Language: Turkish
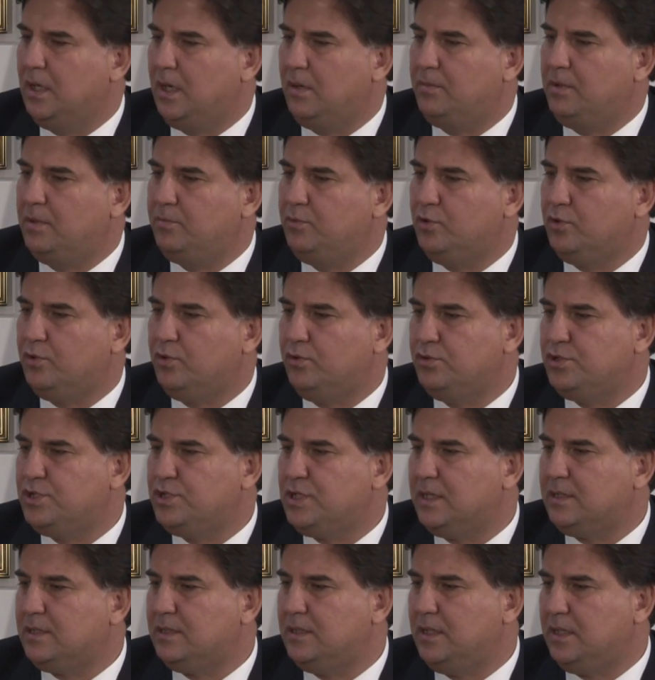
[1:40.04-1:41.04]
Ama bugünün
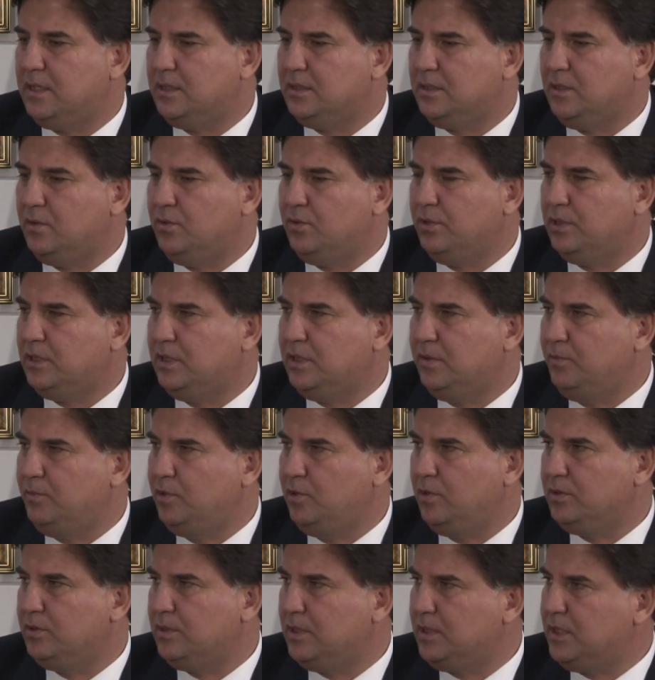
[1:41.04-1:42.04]
şartlarında 12
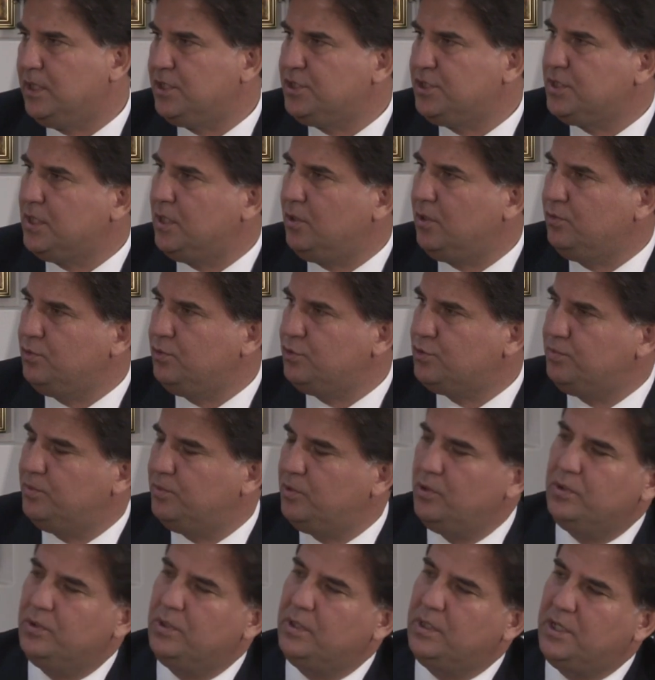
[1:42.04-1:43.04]
milyondan aşağı, 13
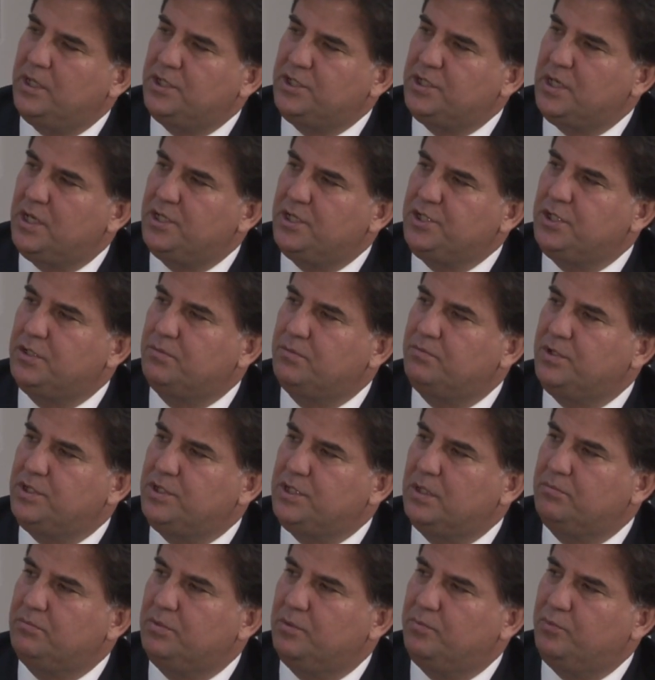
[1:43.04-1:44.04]
milyondan aşağı
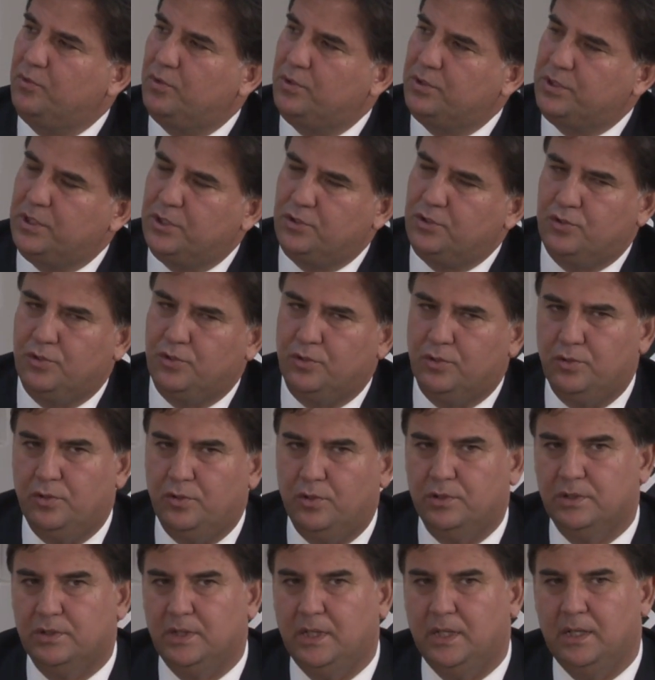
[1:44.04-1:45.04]
çıkmayacak bir proje. Çünkü
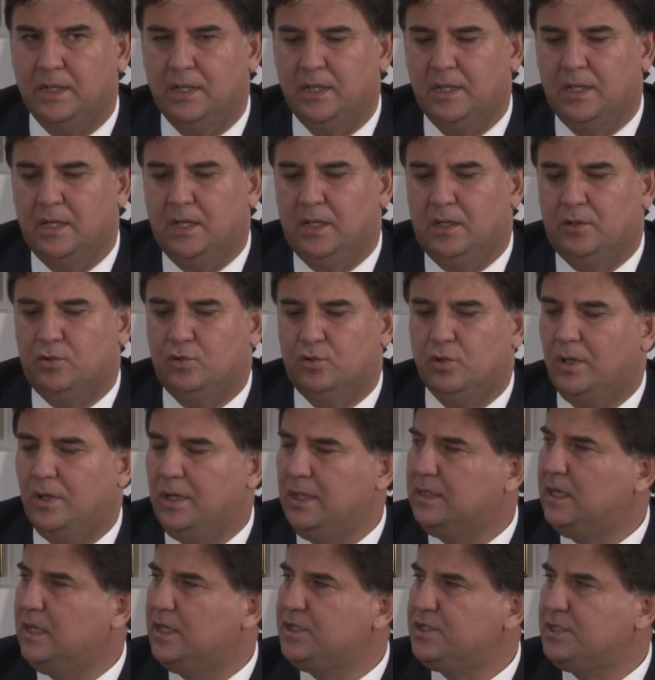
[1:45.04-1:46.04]
orada
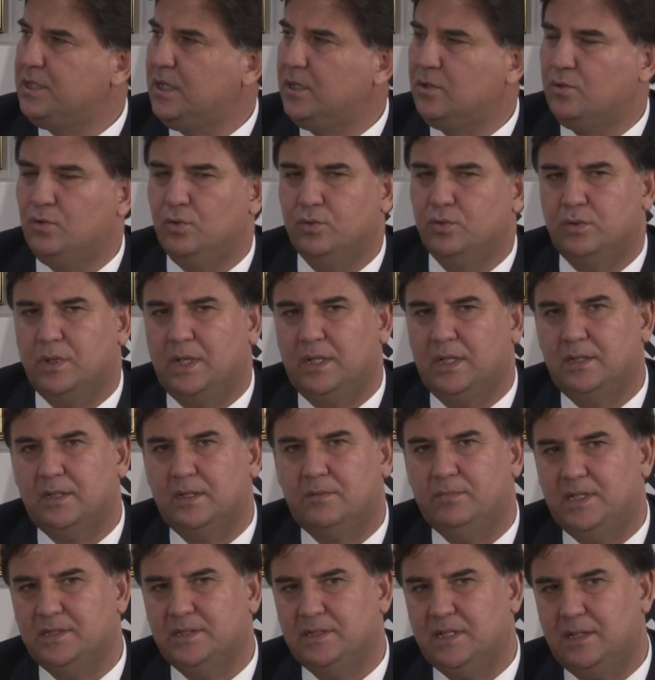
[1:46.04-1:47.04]
doğal taşlar
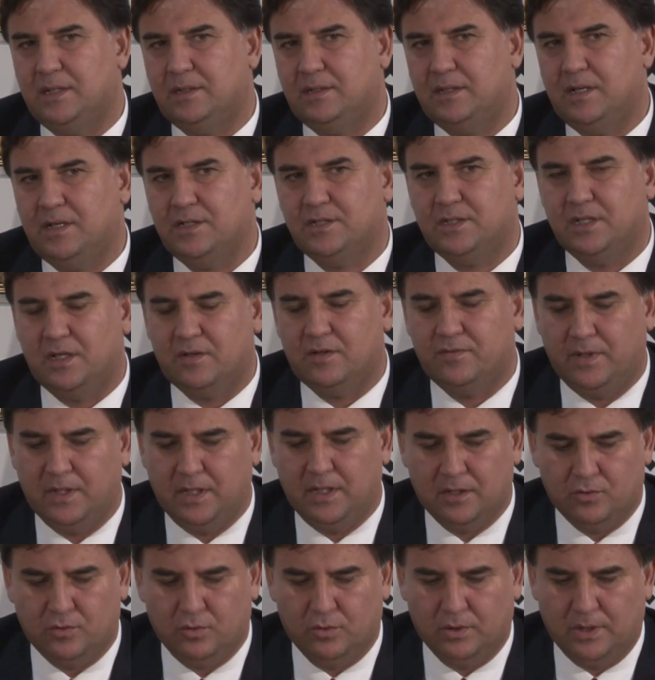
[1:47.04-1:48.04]
kullandık, bazalt taşlar
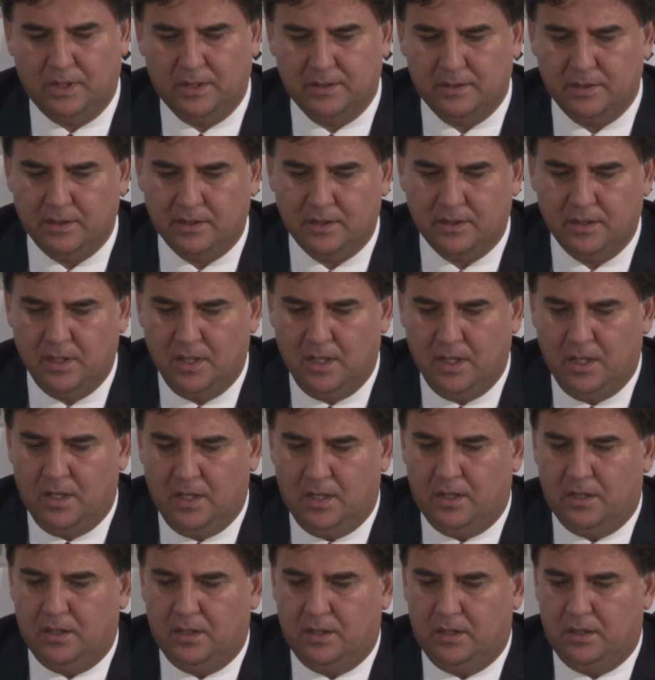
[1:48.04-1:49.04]
falan kullandık
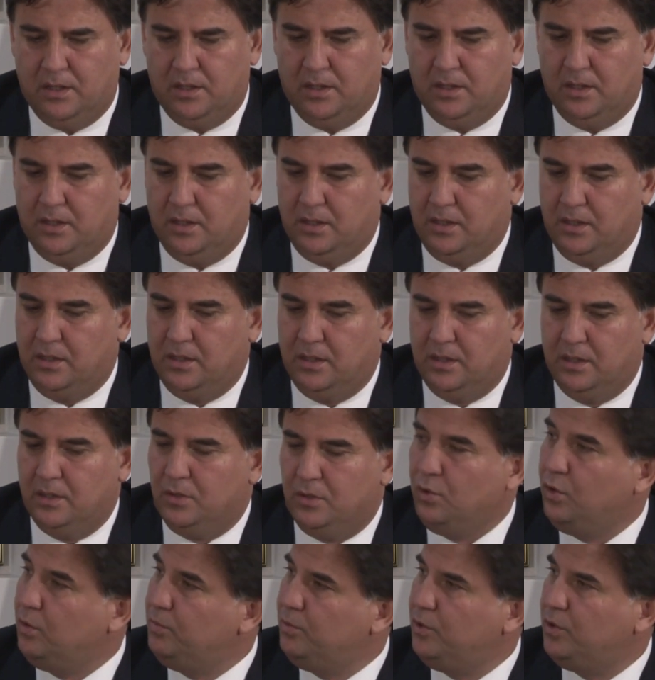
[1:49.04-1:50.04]
e,
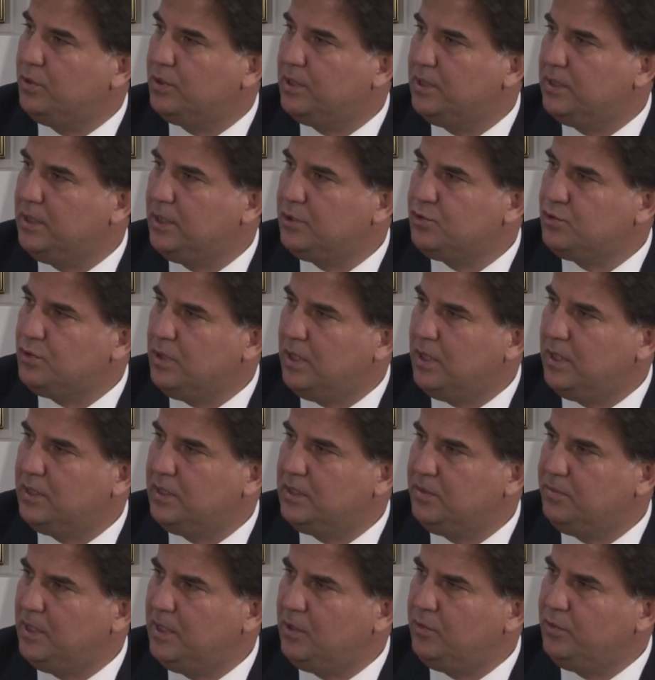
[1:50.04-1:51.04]
o bölgede şu an
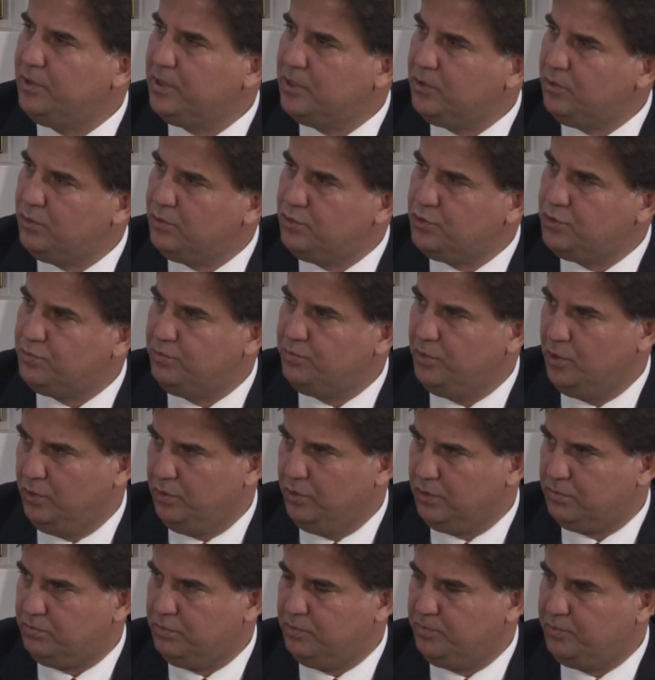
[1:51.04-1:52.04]
itibariyle 12-13
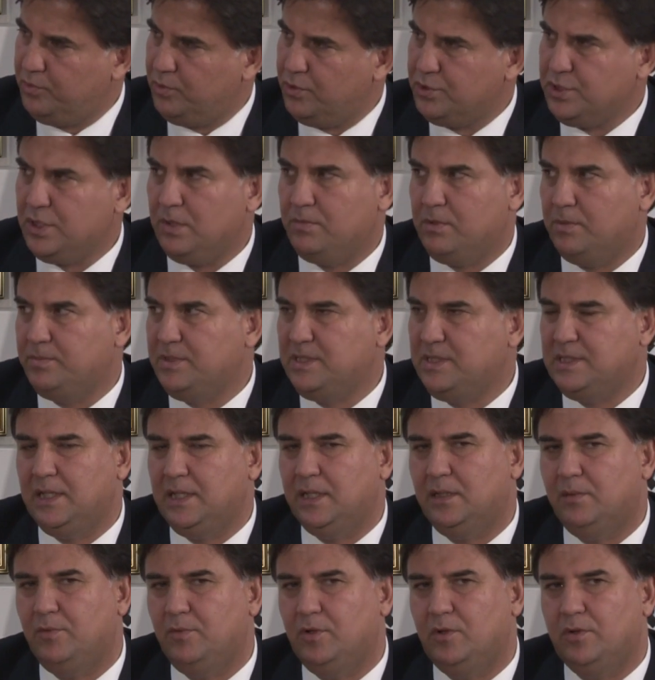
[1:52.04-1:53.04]
milyonluk bir proje ama biz
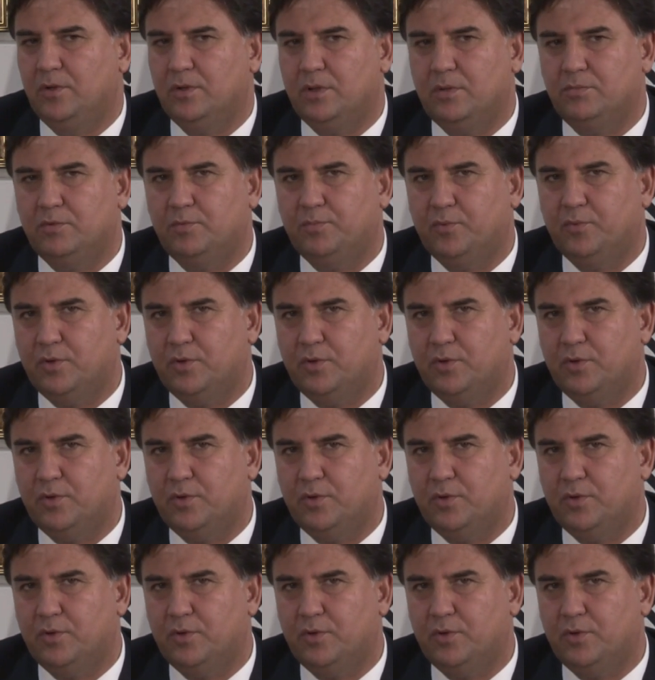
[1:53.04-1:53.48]
7 milyona bu